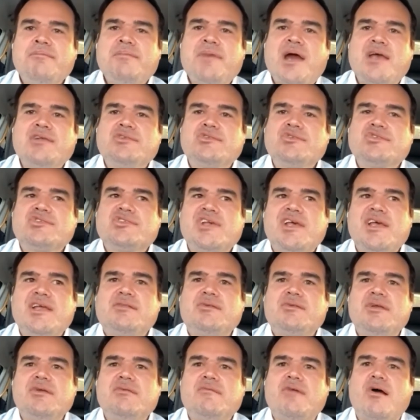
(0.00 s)
Mas o
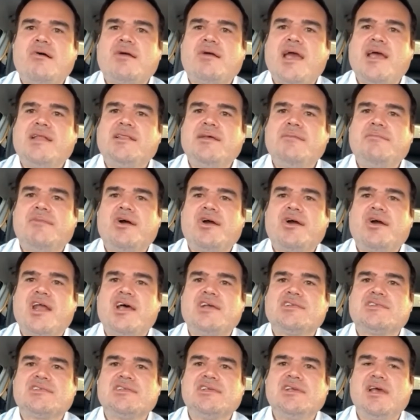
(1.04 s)
centro, em qualquer
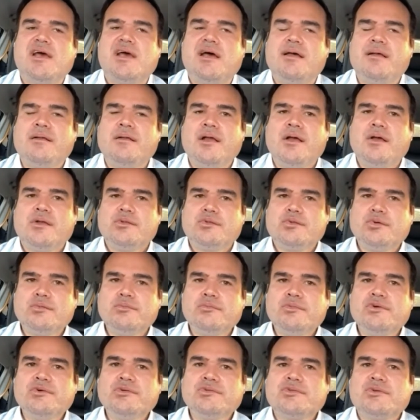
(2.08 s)
democracia do
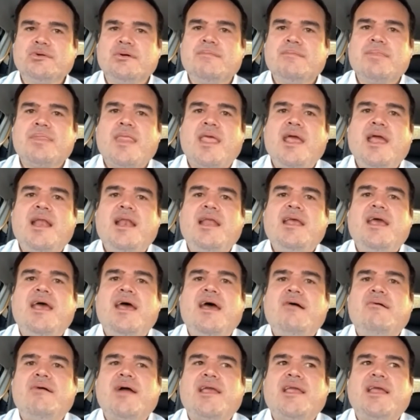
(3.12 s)
mundo, ele
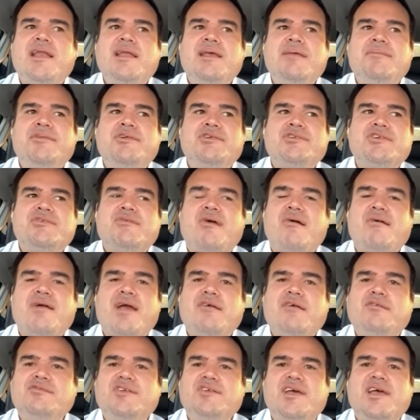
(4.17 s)
é o equilíbrio de
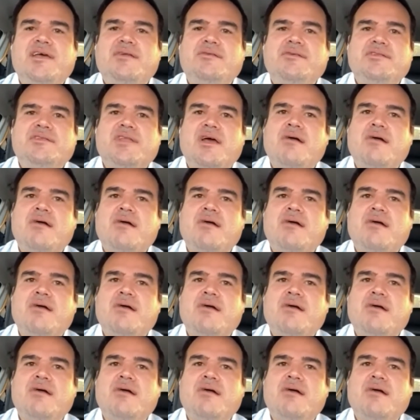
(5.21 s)
qualquer governo.